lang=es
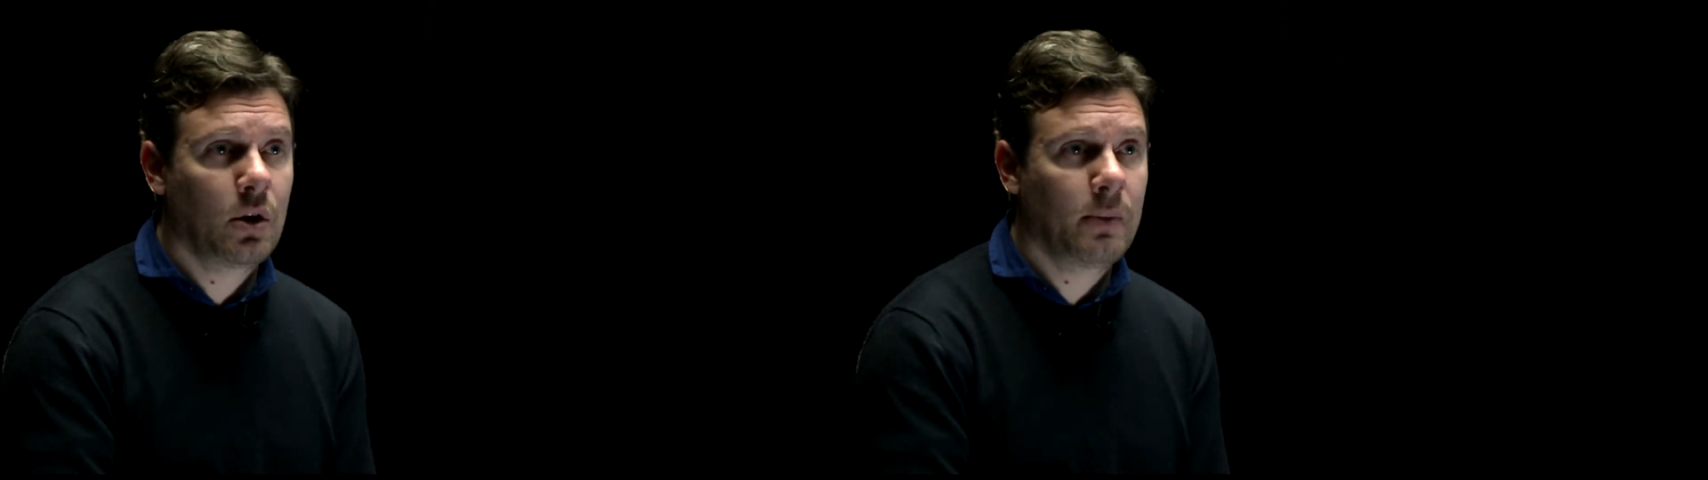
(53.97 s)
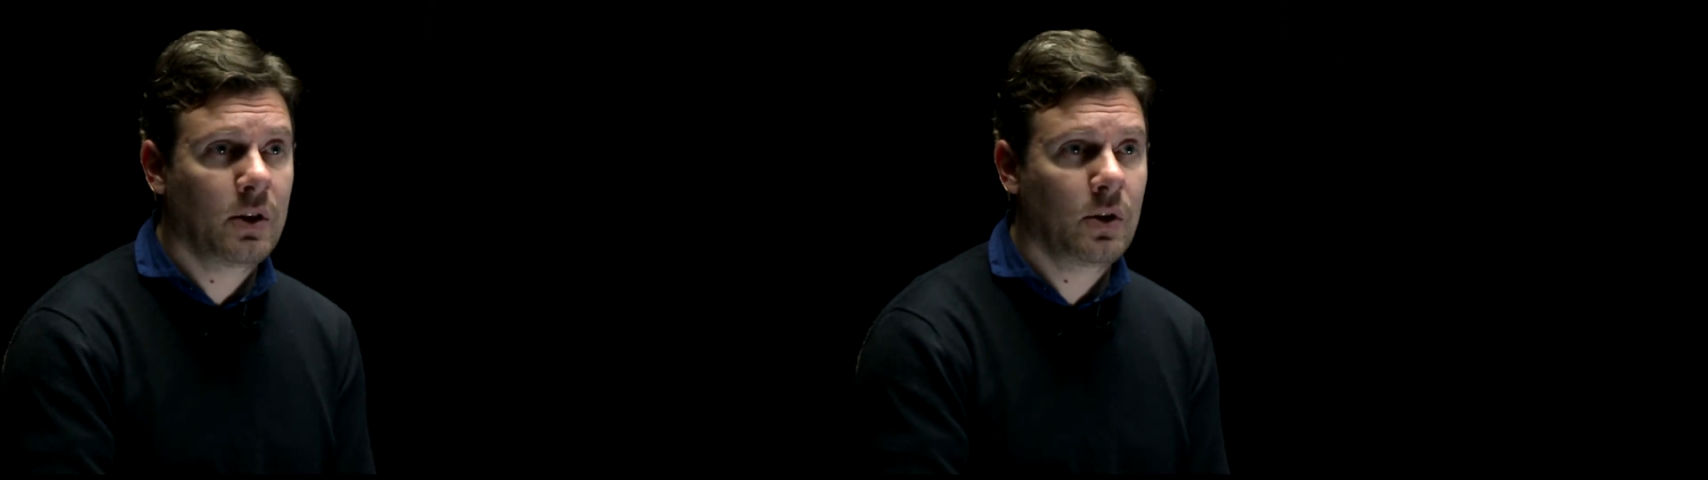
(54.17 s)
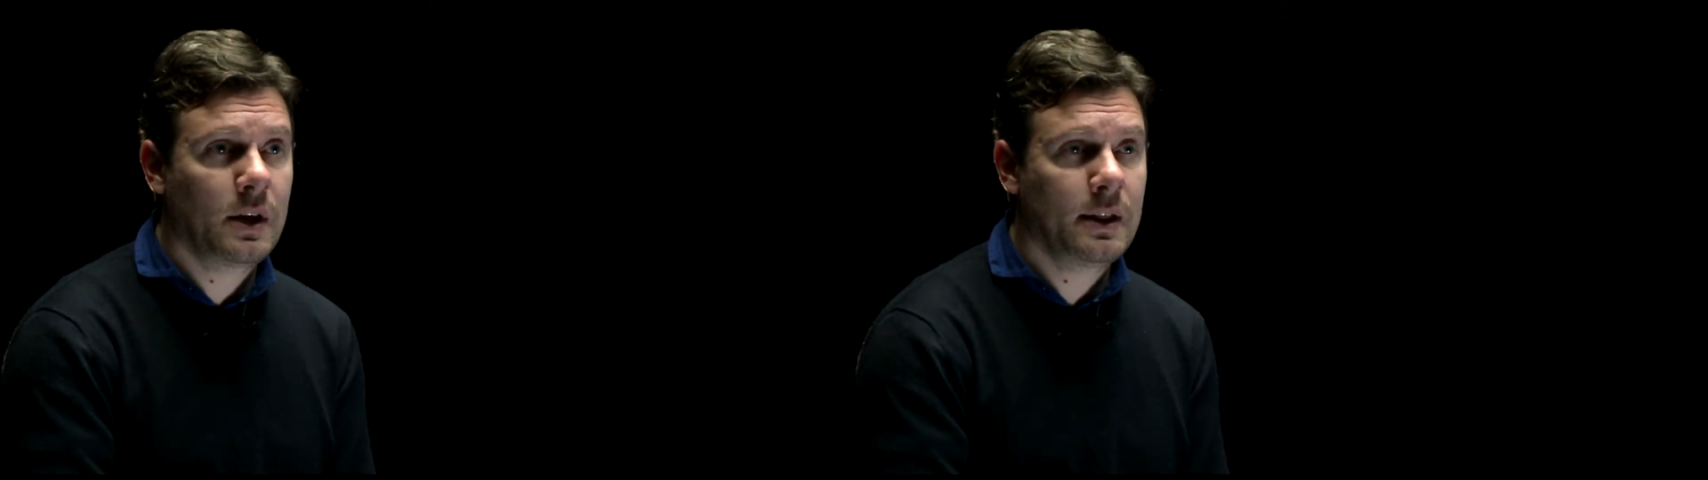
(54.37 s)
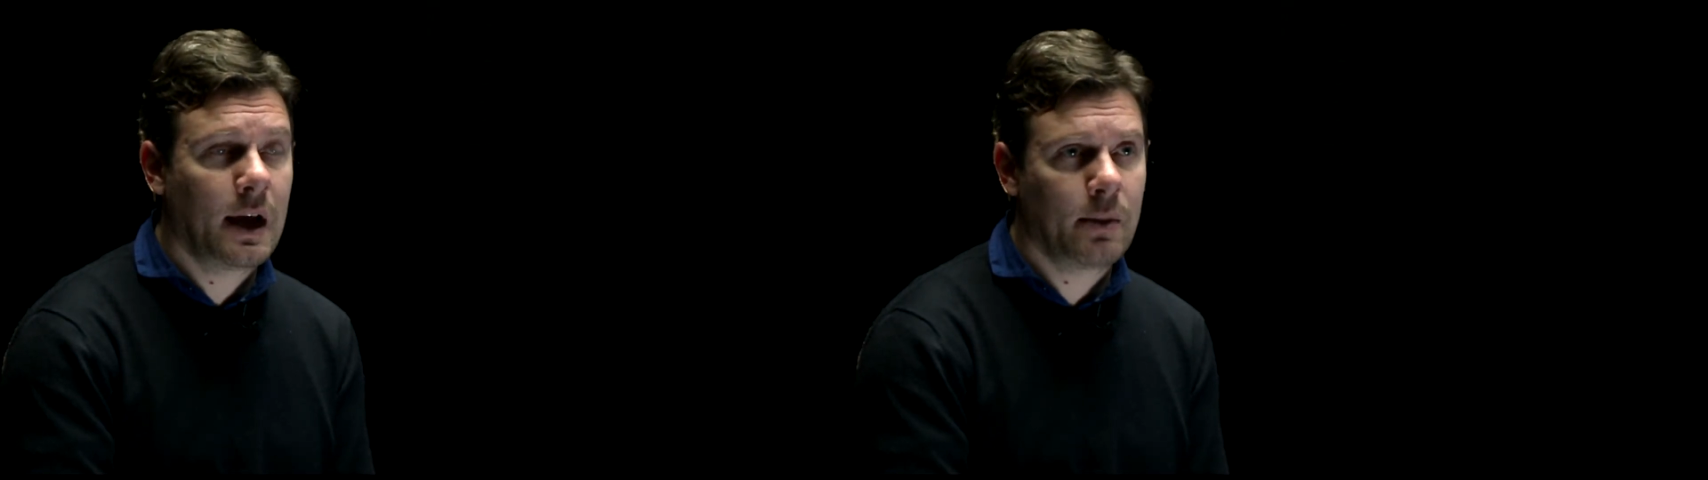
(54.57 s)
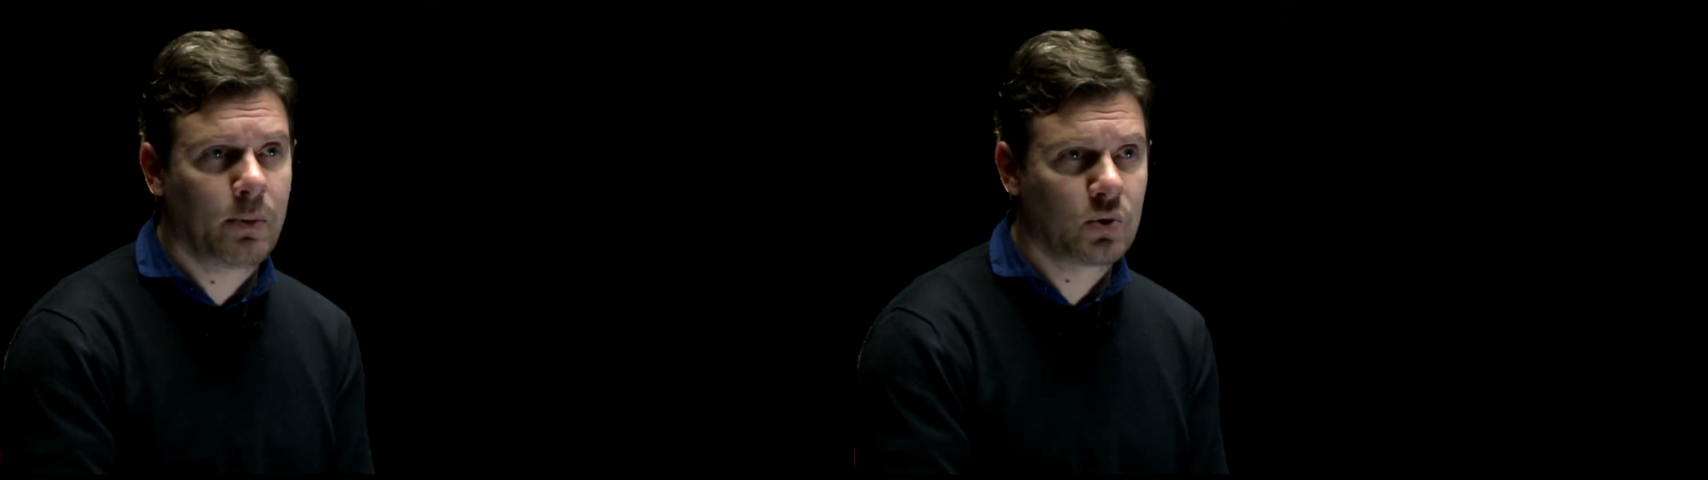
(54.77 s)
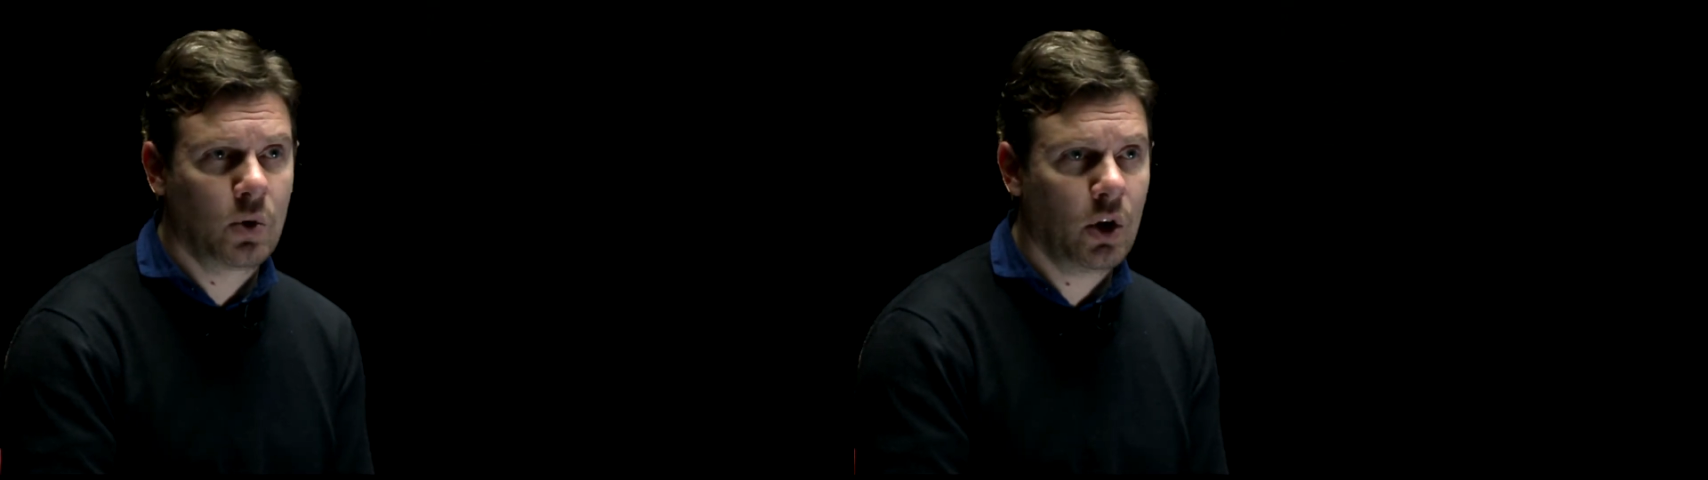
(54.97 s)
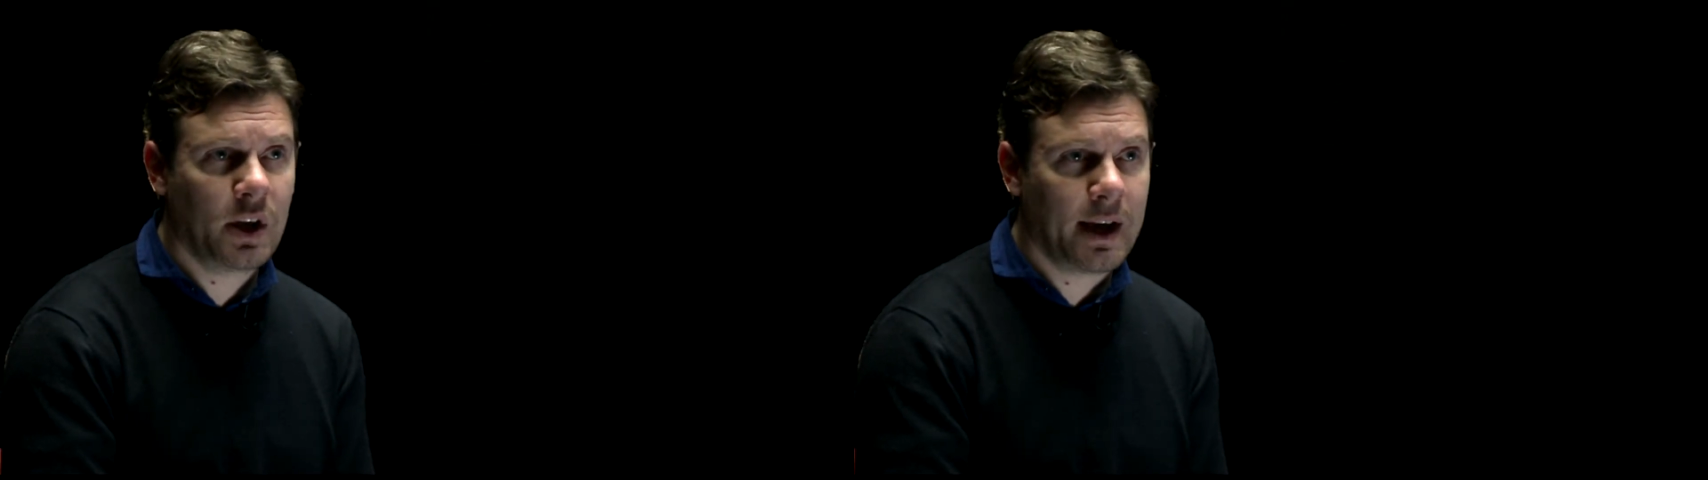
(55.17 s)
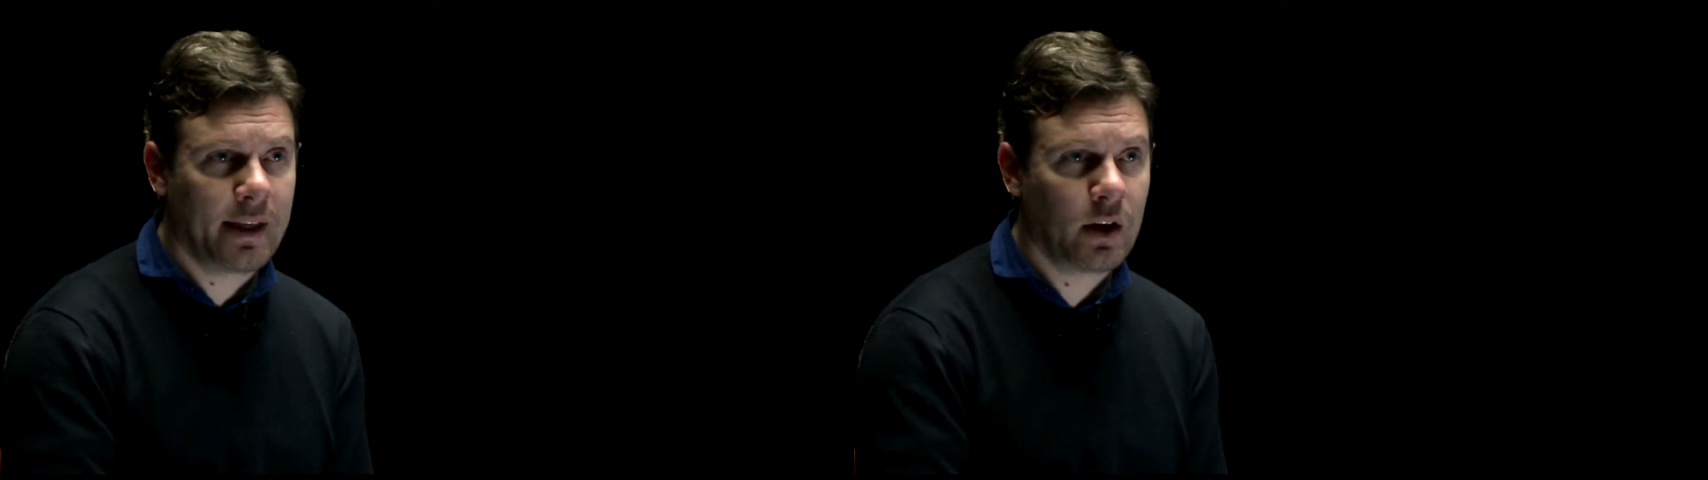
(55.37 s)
medios digitales por sus lógicas de